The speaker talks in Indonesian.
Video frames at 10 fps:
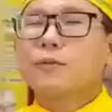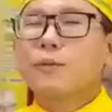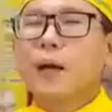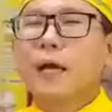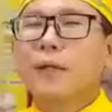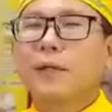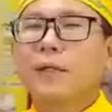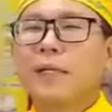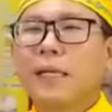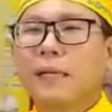
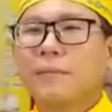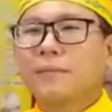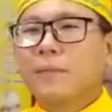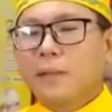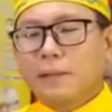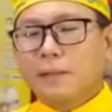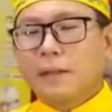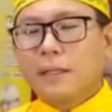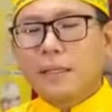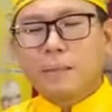Subhanallah ya,
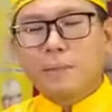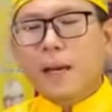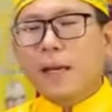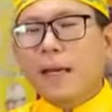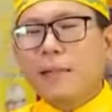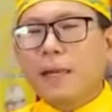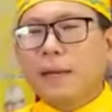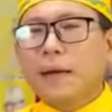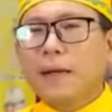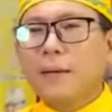jadi pakaian
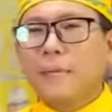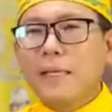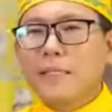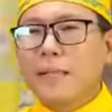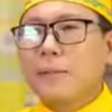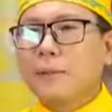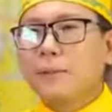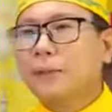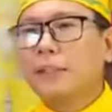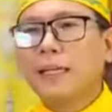dalam agama Islam
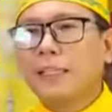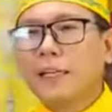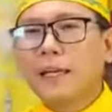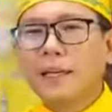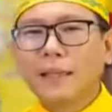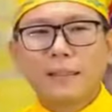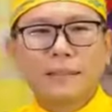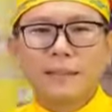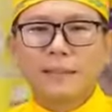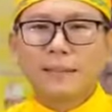itu ternyata
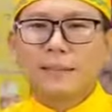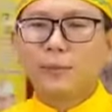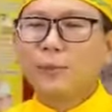uh,